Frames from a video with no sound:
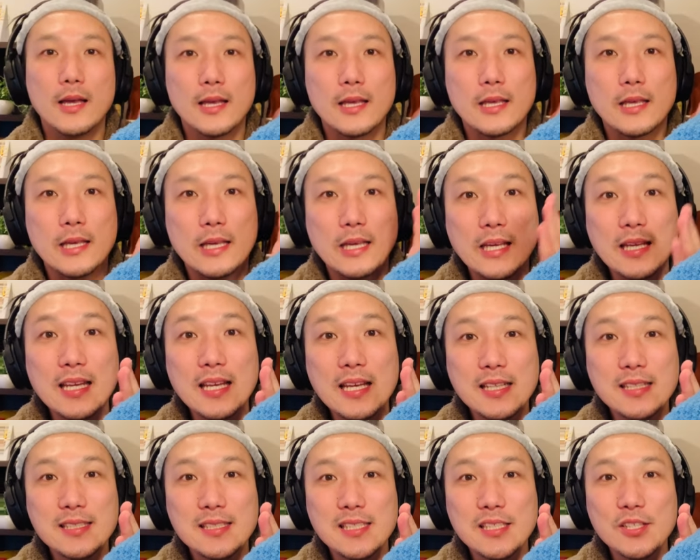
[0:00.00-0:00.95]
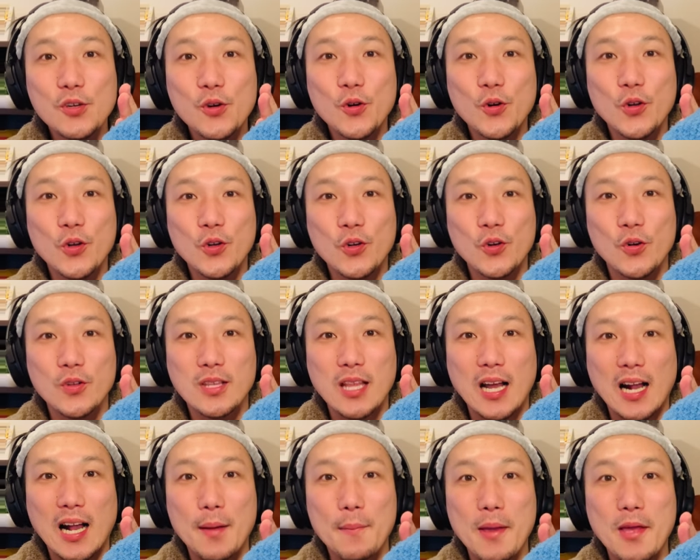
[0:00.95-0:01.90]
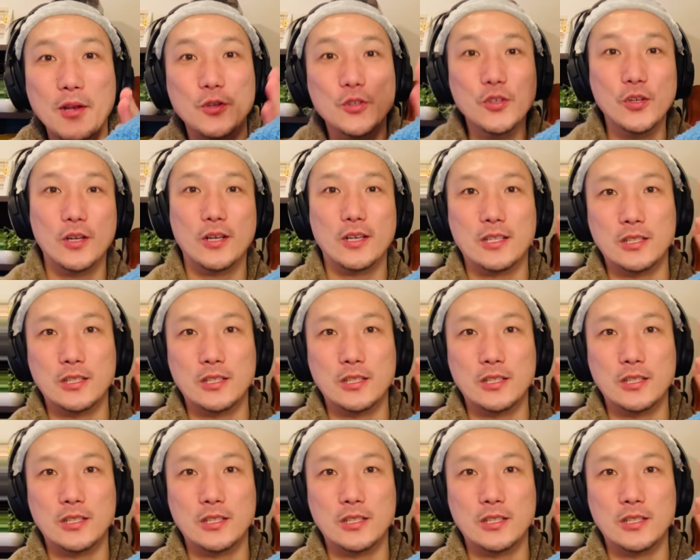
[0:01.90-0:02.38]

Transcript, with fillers: 非認知能力を高める